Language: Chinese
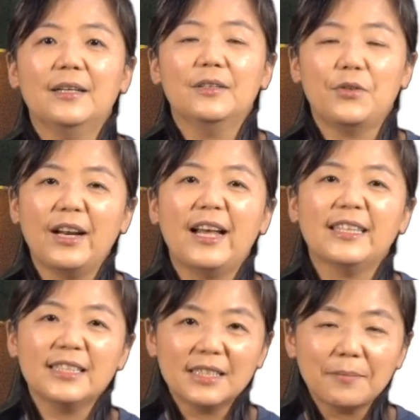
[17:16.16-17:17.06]
原来
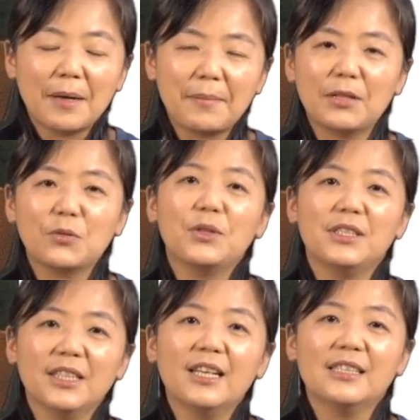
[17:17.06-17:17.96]
其实妈妈都已
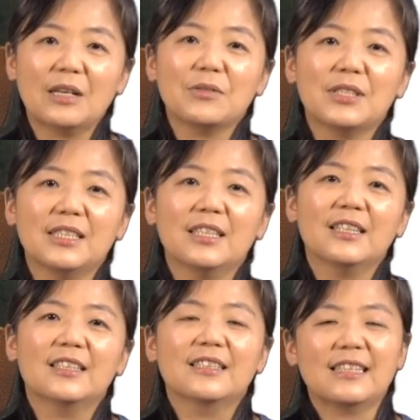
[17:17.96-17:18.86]
经很早起
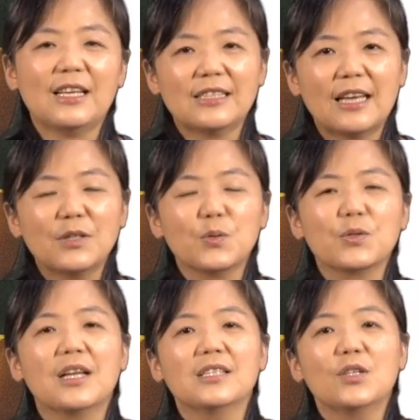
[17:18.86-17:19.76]
了，在餐桌
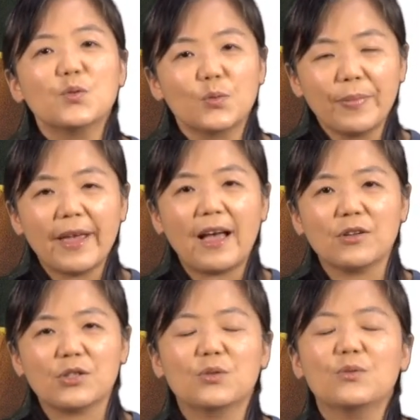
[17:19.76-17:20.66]
上已经准备好
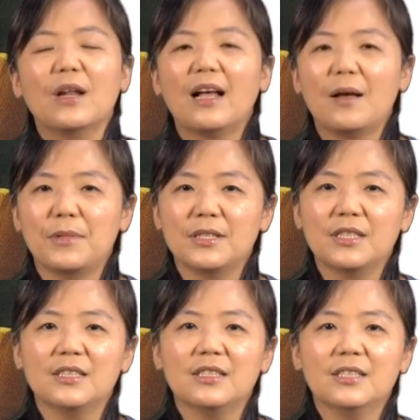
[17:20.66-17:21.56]
食物让他们
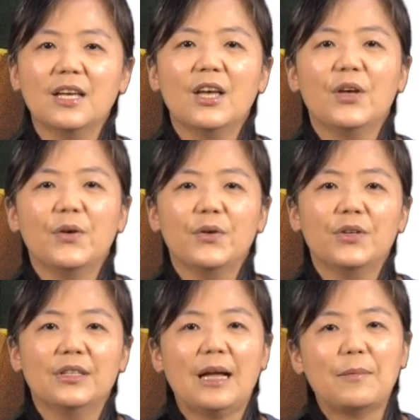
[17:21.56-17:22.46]
吃。
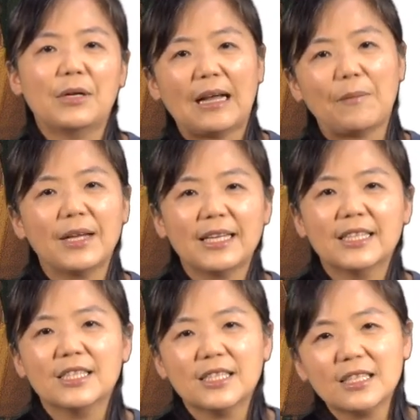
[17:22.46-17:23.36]
他们赶快
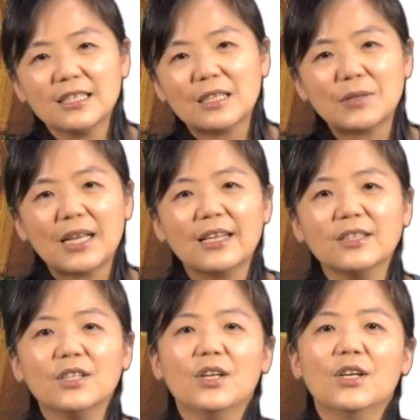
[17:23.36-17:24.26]
吃了早餐。
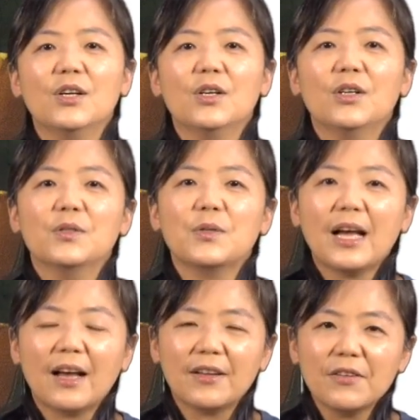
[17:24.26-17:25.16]
穿
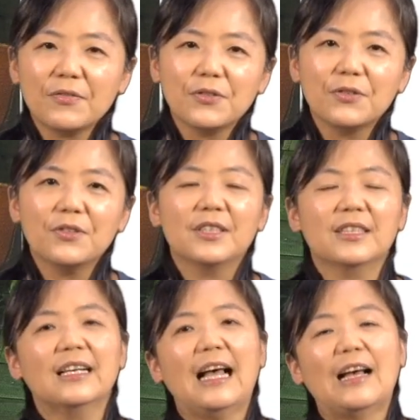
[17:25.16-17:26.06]
好衣服，
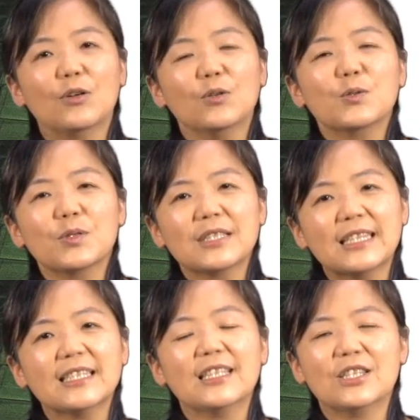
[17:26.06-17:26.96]
跟阿公说再
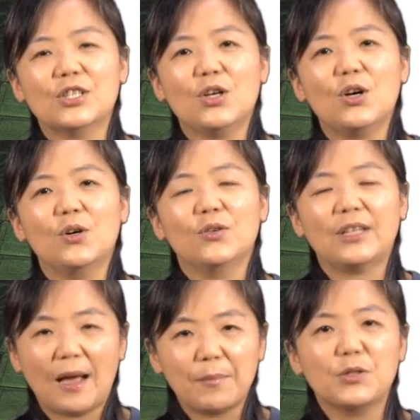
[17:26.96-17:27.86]
见的时候，
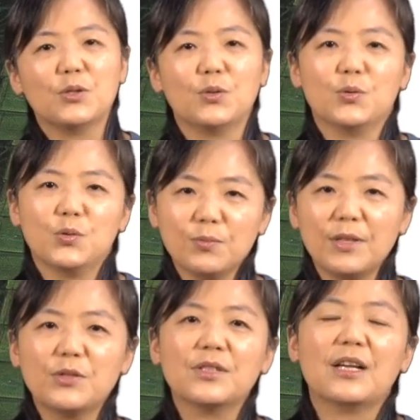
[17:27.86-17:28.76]
他们就出
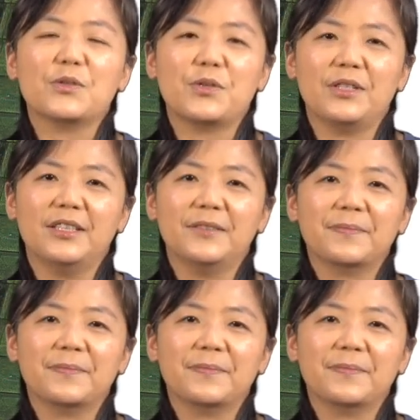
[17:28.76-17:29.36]
门去上学了。